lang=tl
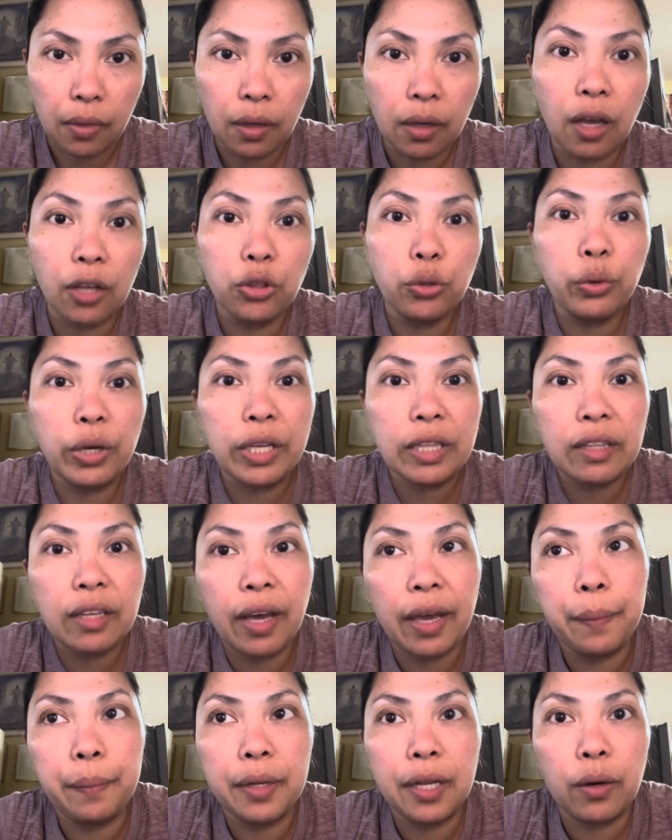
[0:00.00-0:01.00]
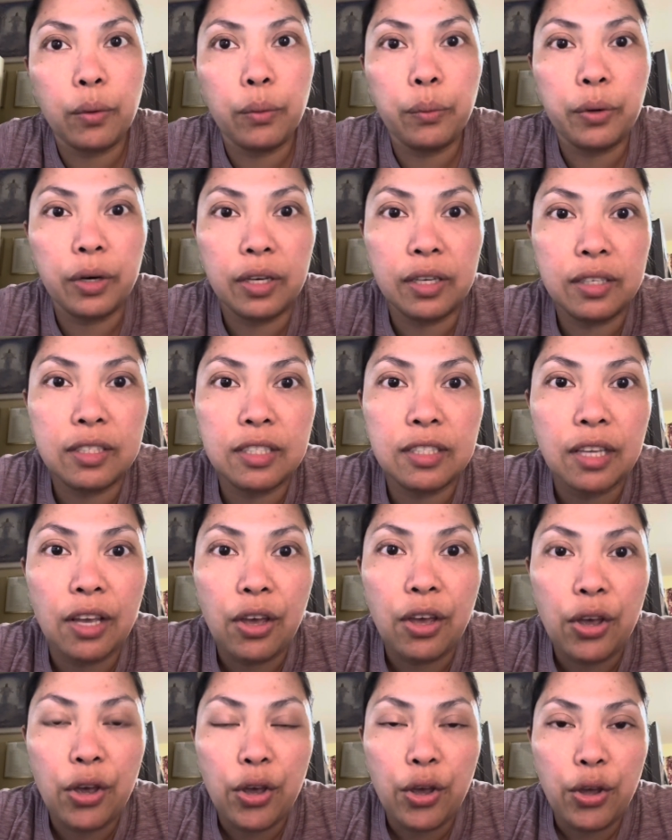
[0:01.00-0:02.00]
katunga time that was
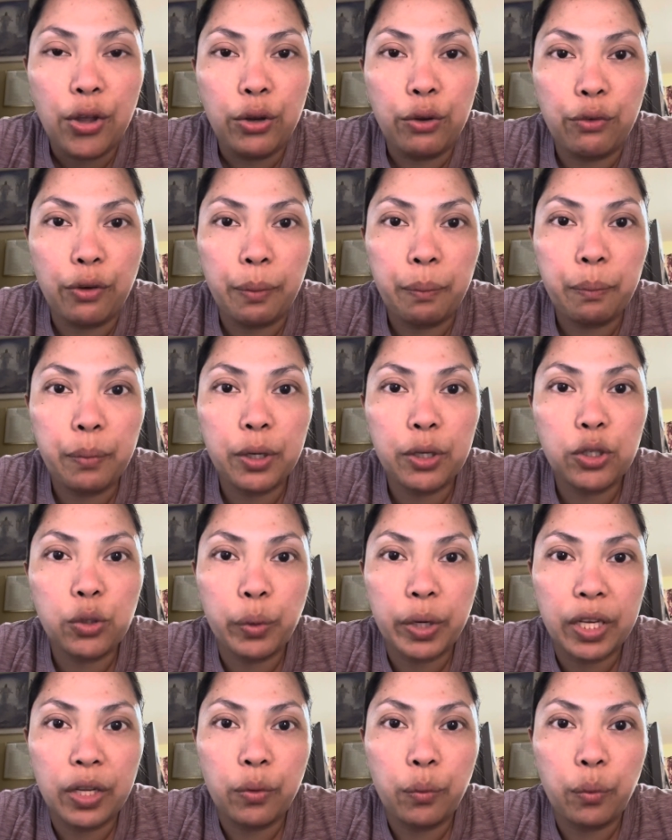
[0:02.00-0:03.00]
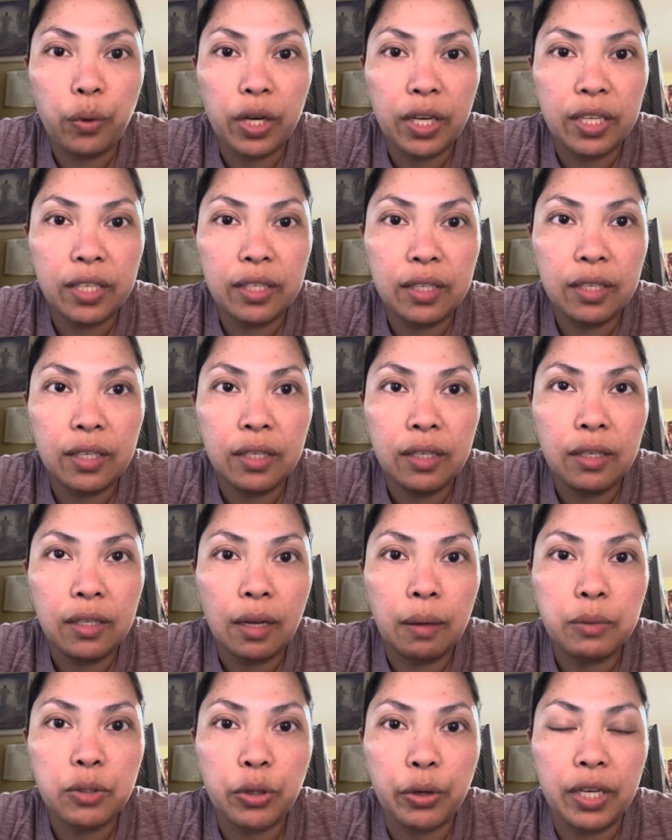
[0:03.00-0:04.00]
November 21,
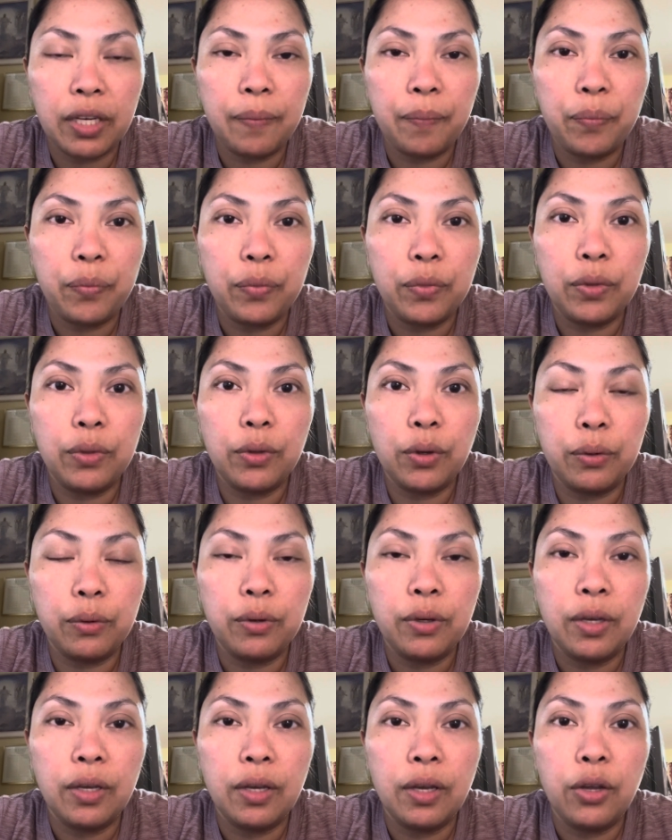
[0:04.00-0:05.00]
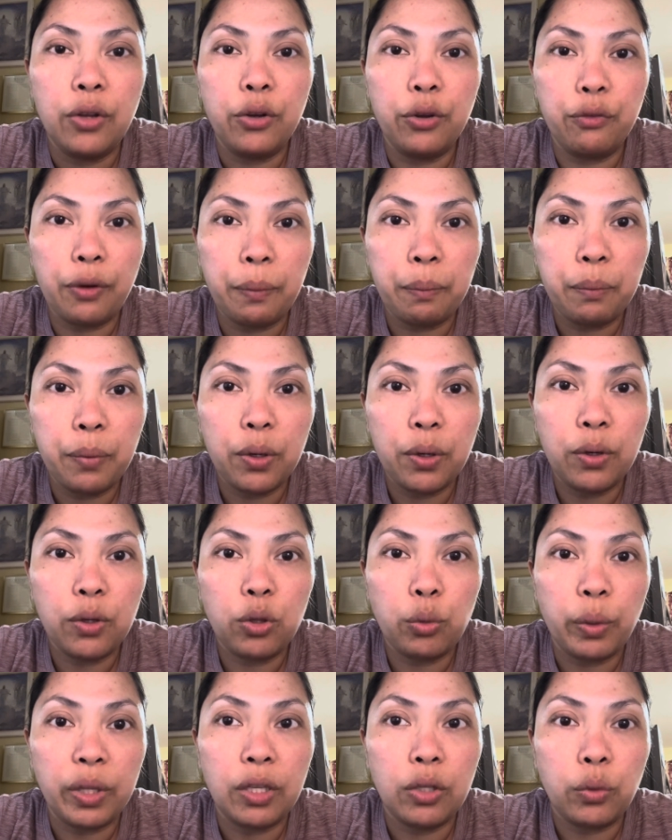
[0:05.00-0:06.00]
I'm sorry, no, November
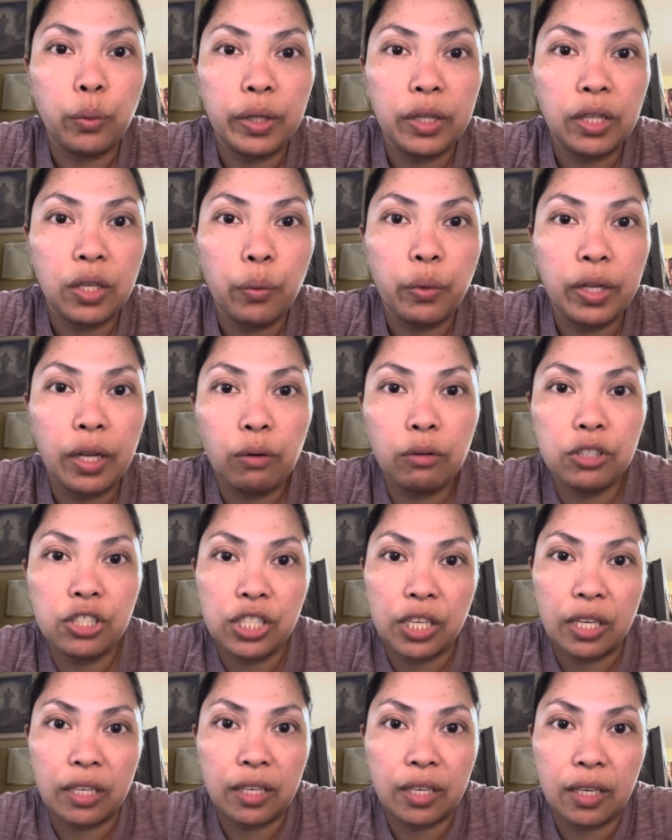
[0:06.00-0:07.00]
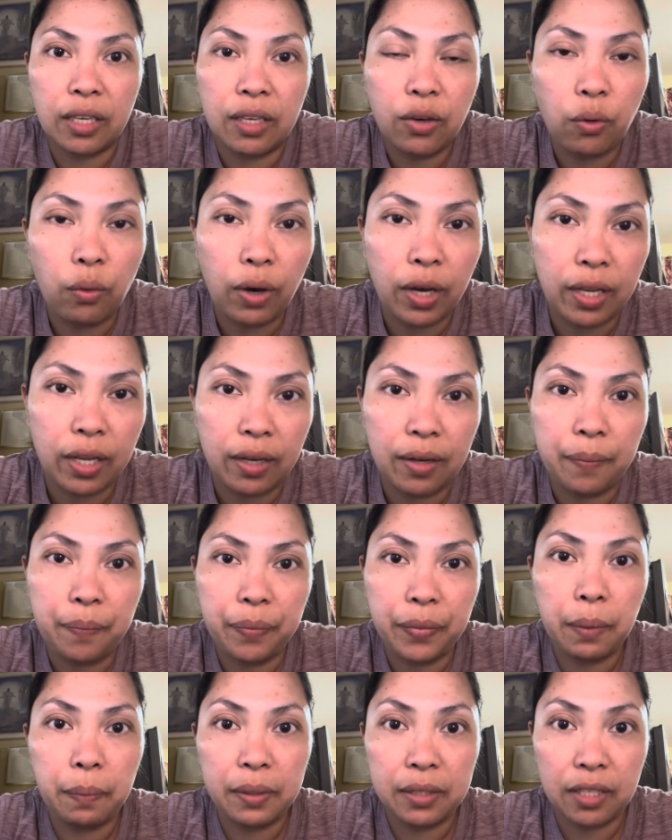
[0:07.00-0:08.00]
2021 ako siya gikuan,
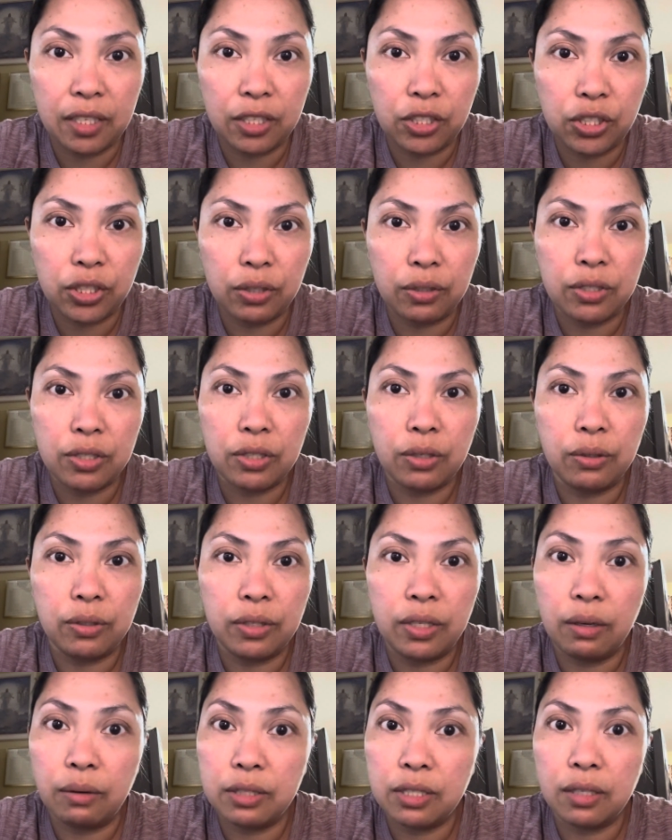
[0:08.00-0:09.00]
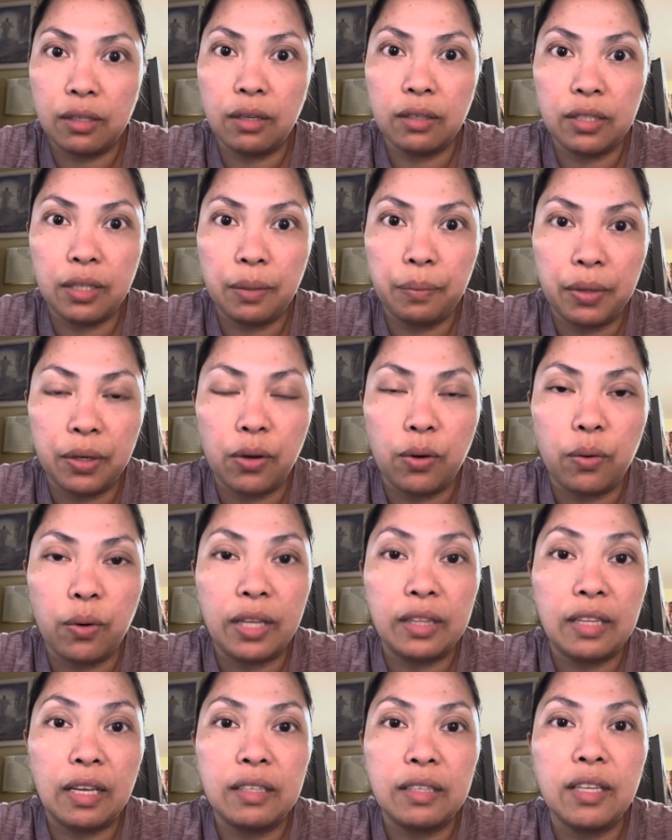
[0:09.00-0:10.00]
gipetition. So that was a long time ago.
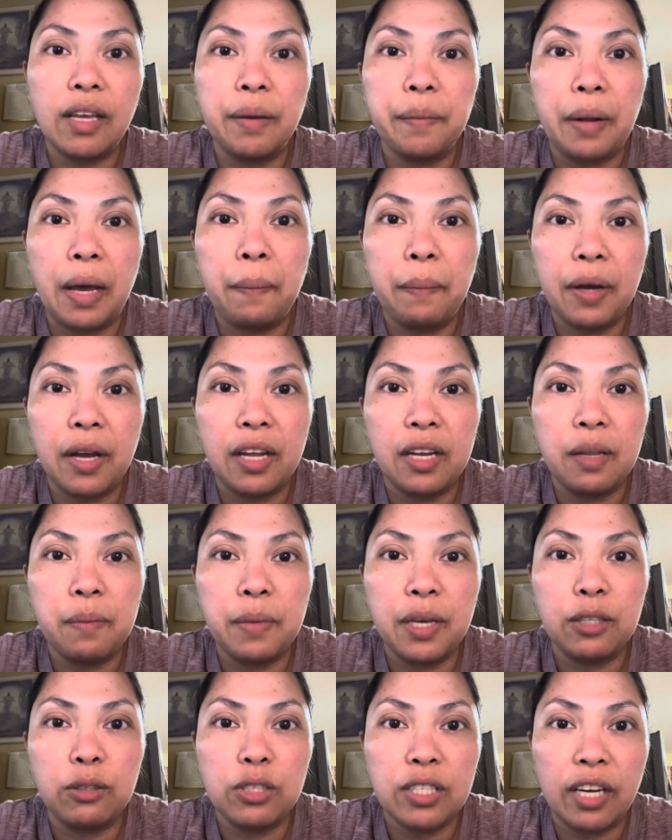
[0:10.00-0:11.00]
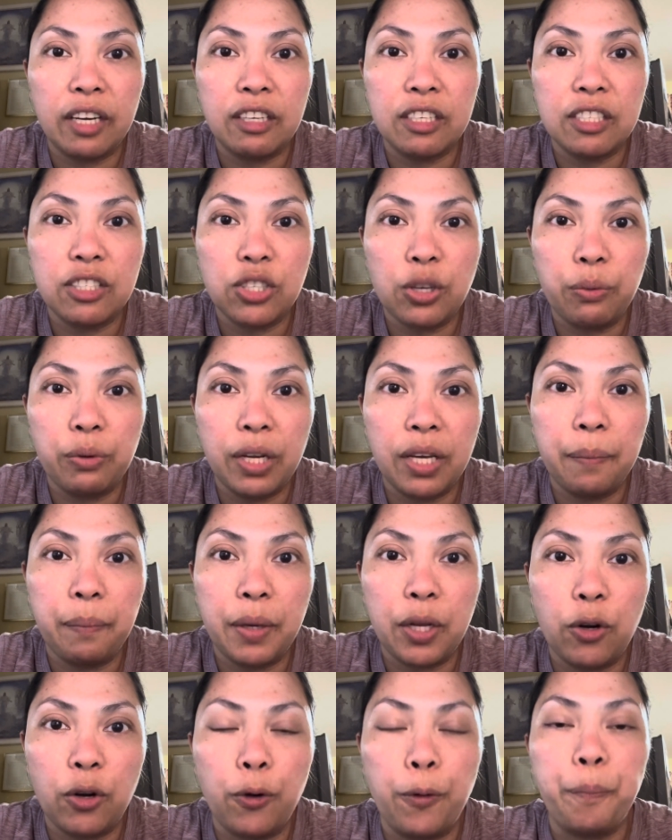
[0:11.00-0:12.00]
At that time, naapagalan mi ato sa Arizona,
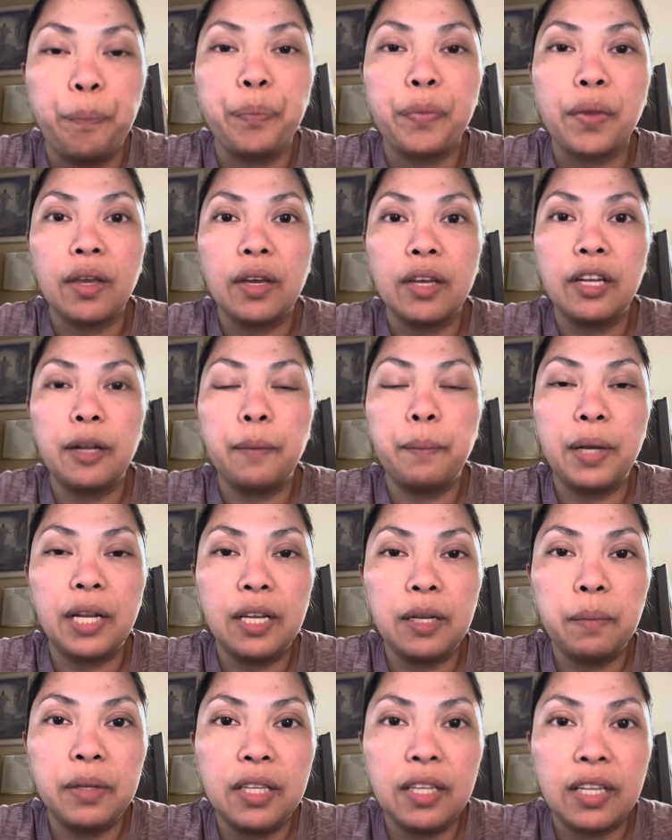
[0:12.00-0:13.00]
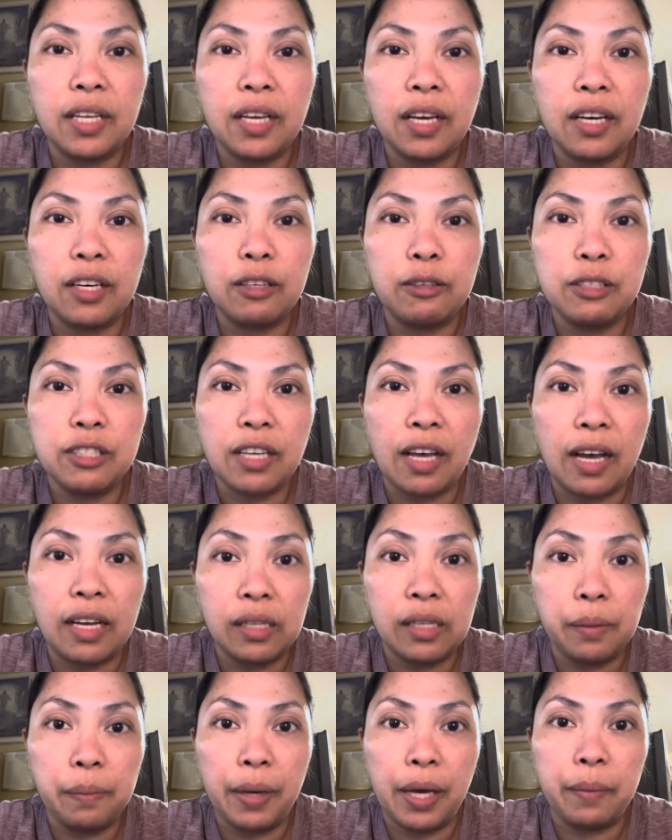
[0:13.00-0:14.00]
pero namalin mi diri akron sa
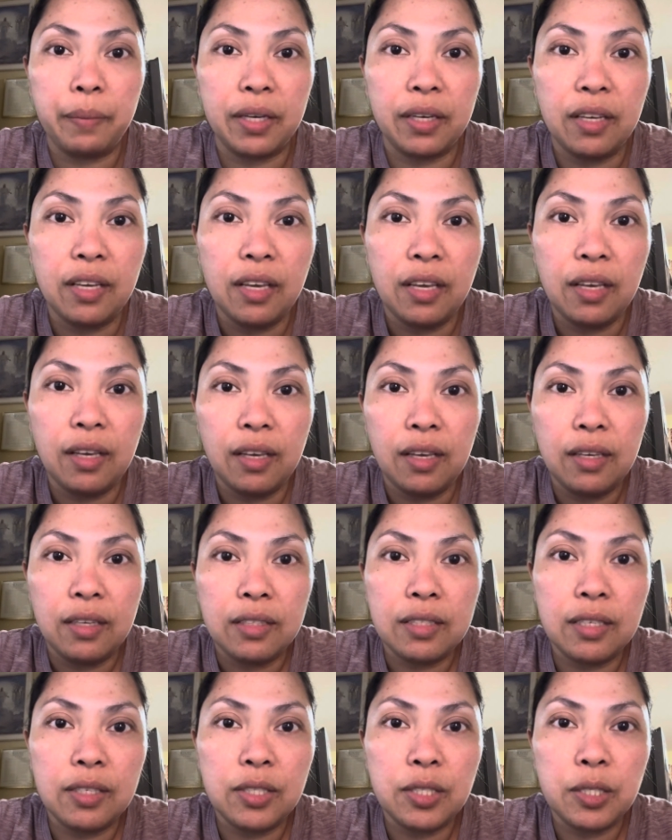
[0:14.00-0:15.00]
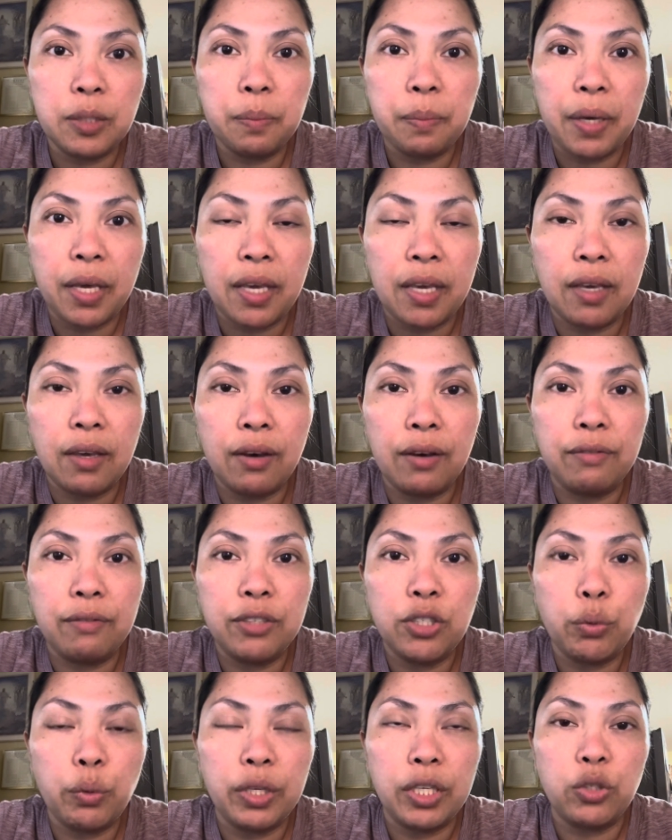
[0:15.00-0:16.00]
Alabama since May of
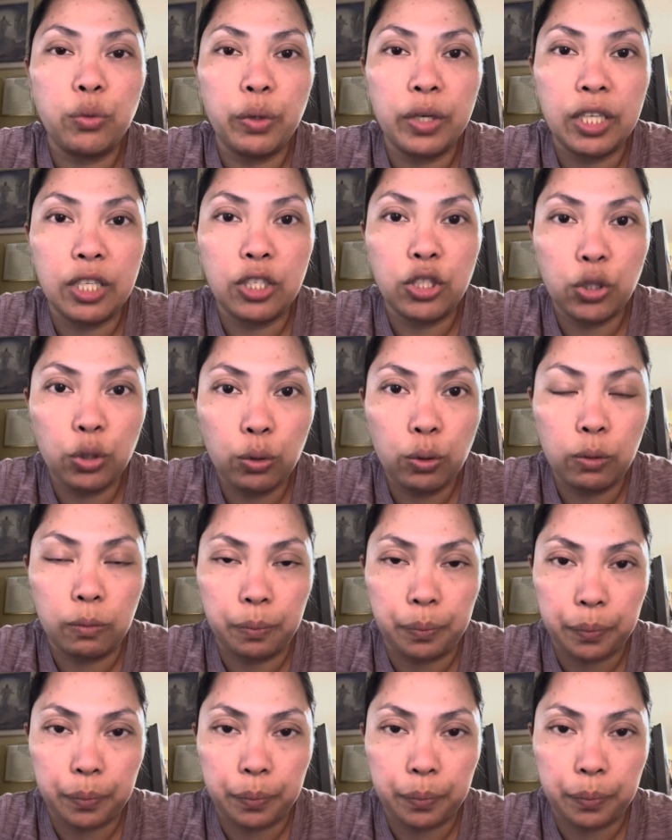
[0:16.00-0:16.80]
2022.